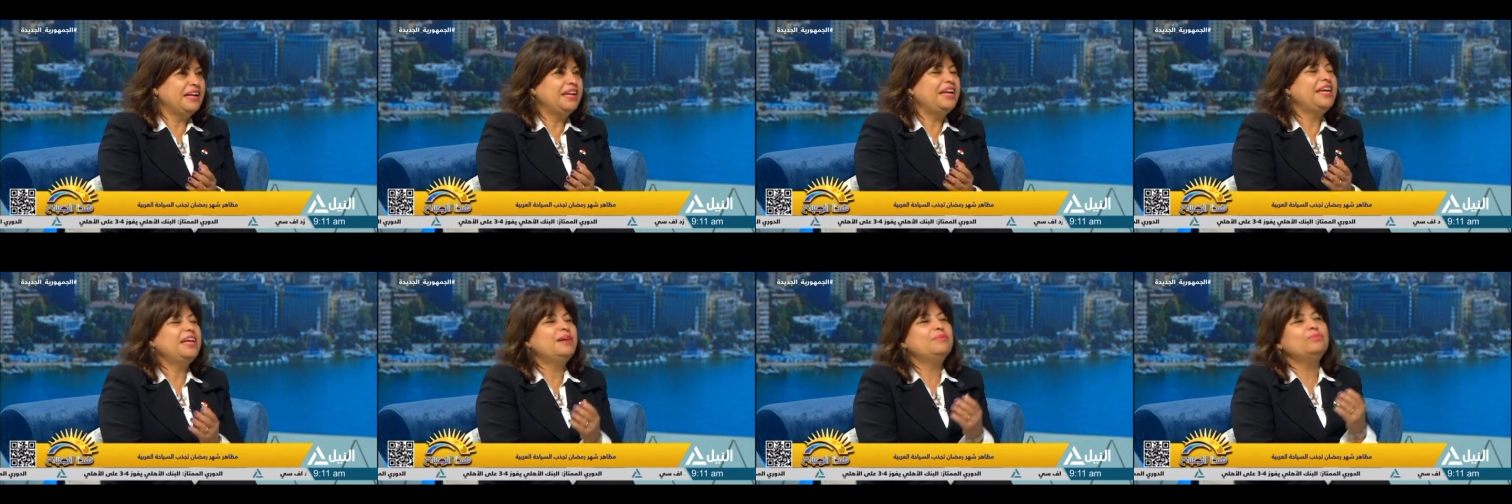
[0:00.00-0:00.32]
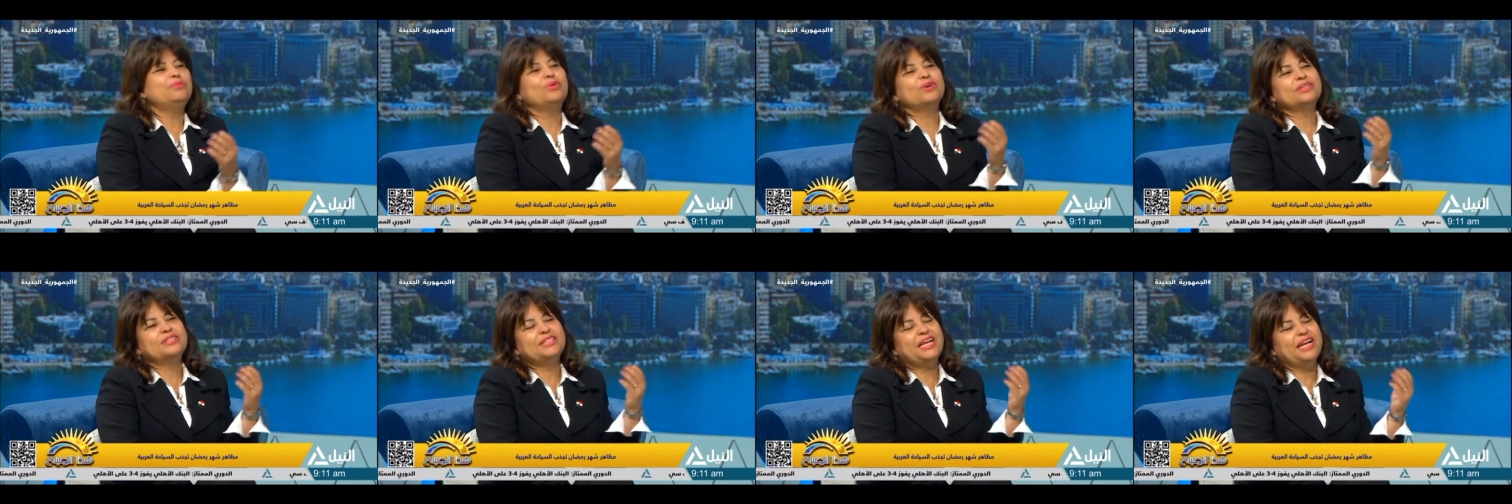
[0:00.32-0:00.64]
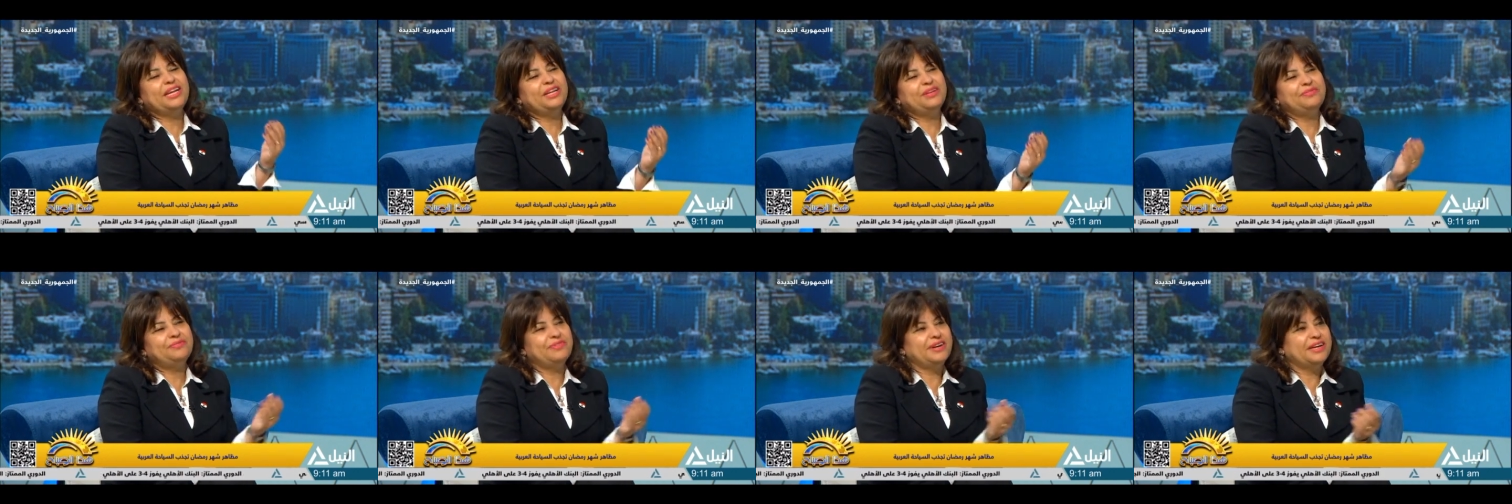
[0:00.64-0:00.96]
اللي هي
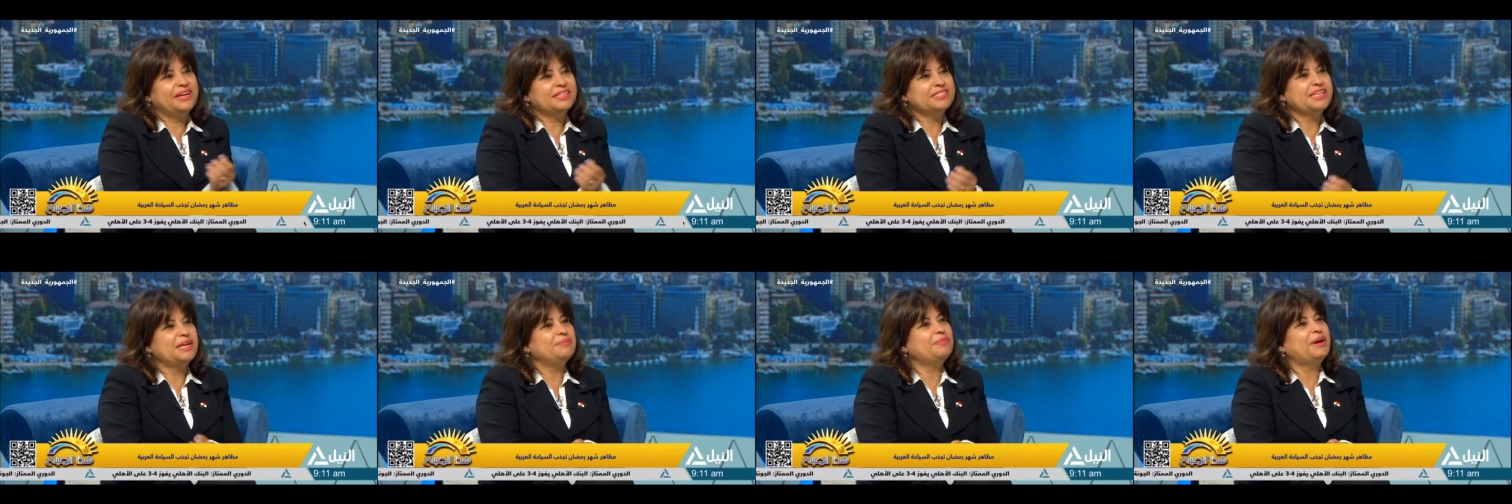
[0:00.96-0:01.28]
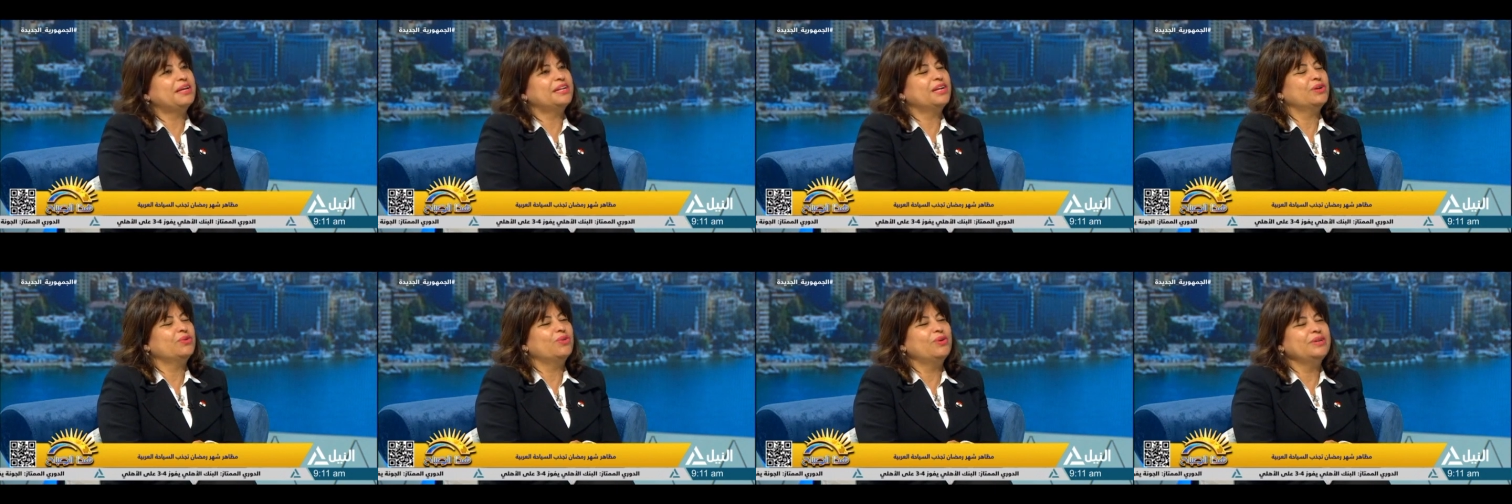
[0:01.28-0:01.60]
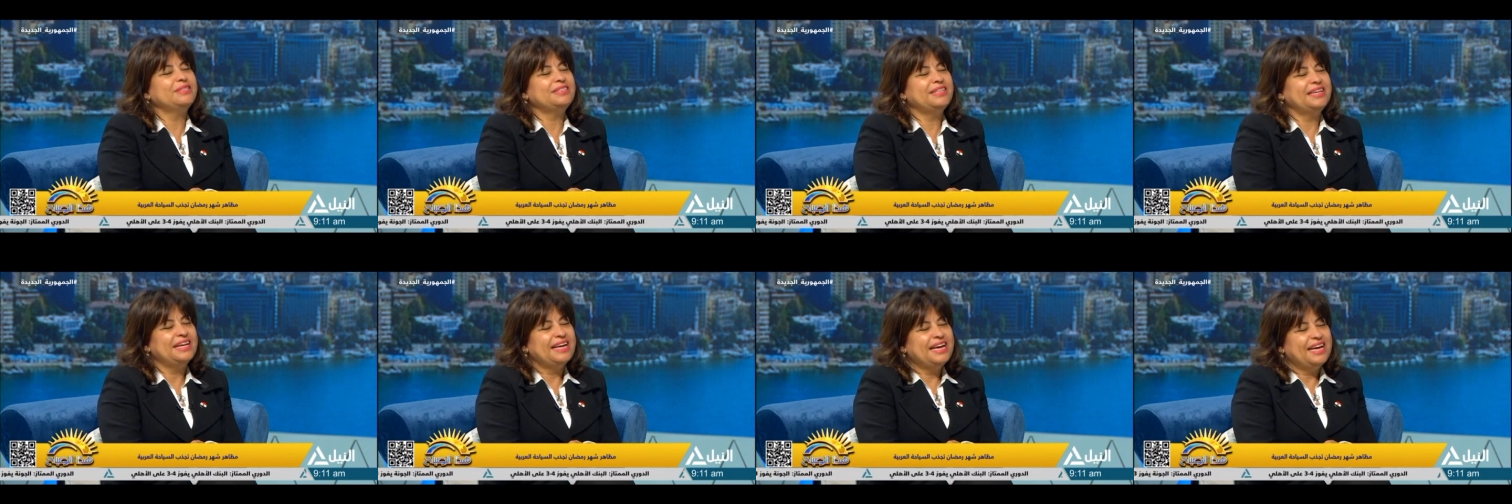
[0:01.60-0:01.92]
مختلفه زي ما حضرتك
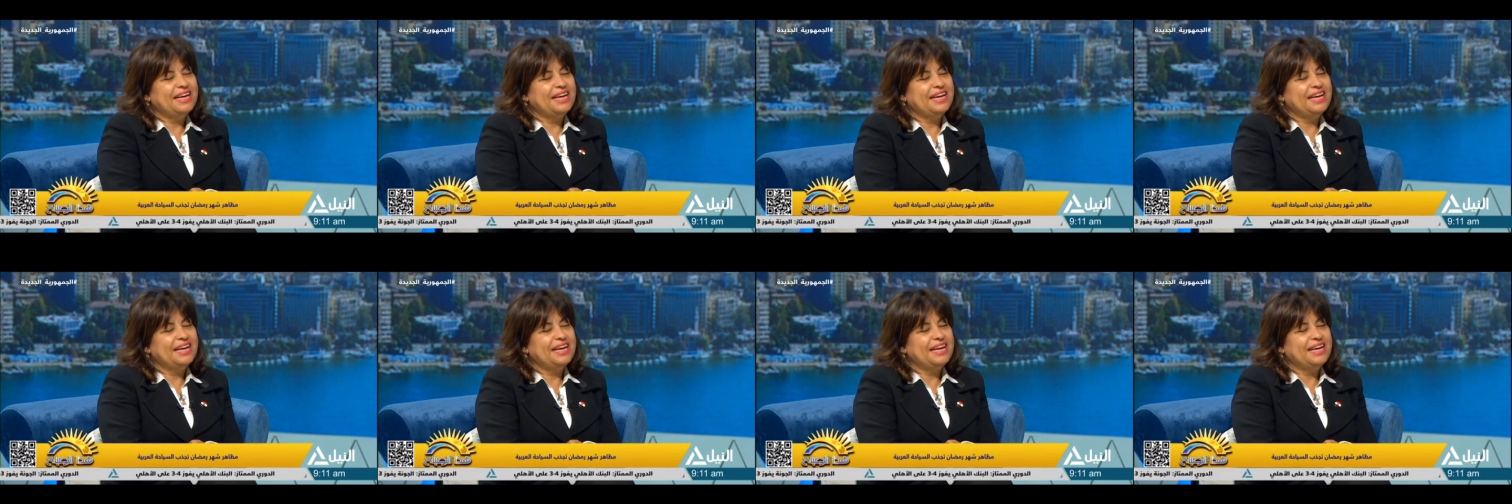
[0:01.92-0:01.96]
قلت